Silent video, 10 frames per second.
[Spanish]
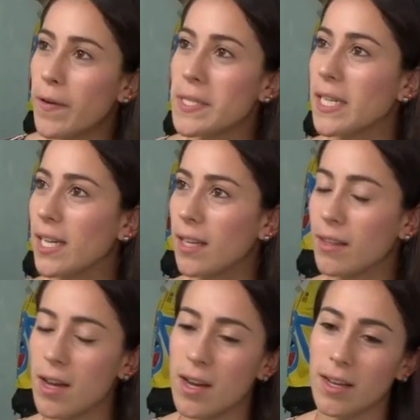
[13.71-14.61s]
en una
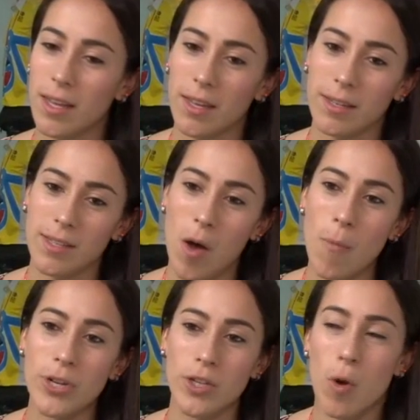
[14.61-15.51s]
bicicleta, he estado
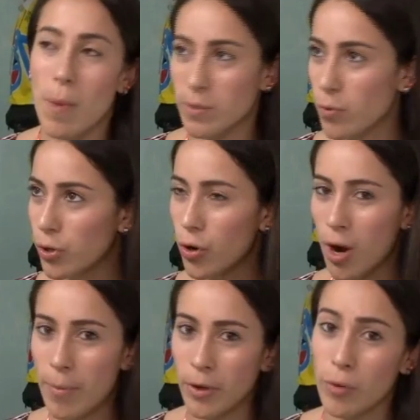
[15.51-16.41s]
en muchas Copas Mundo,
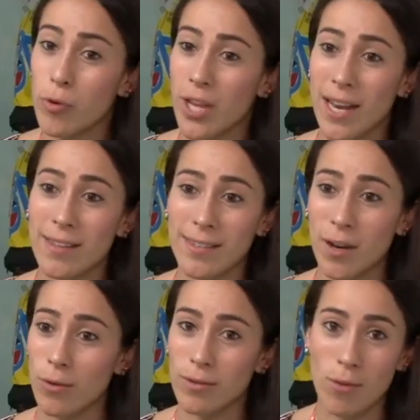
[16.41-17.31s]
campeonatos mundiales desde
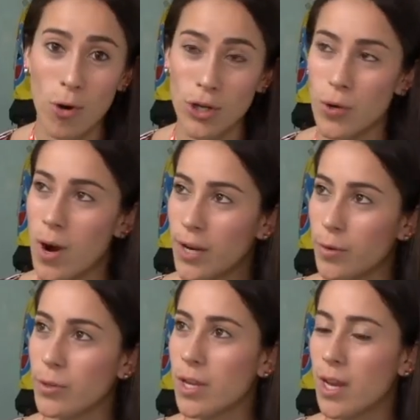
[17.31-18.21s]
los ocho
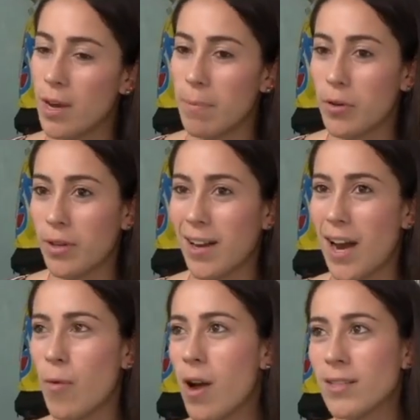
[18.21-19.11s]
años, pero tener
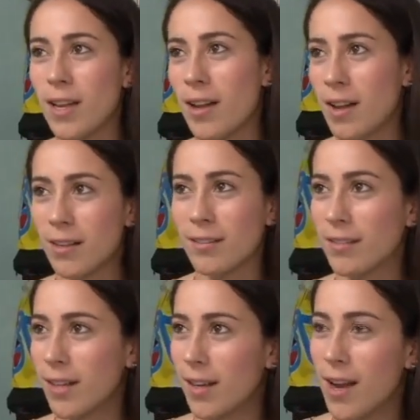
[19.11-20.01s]
algo cerca,
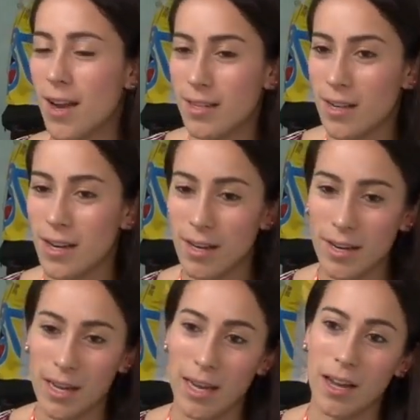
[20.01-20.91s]
en casa,
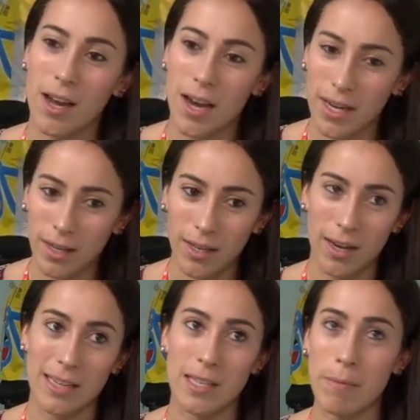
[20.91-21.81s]
en Cali,
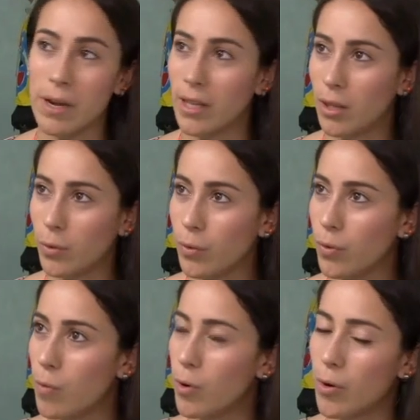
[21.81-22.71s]
de esta magnitud,
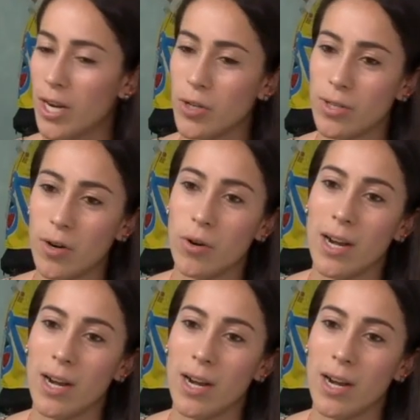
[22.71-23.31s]
como lo han hecho tan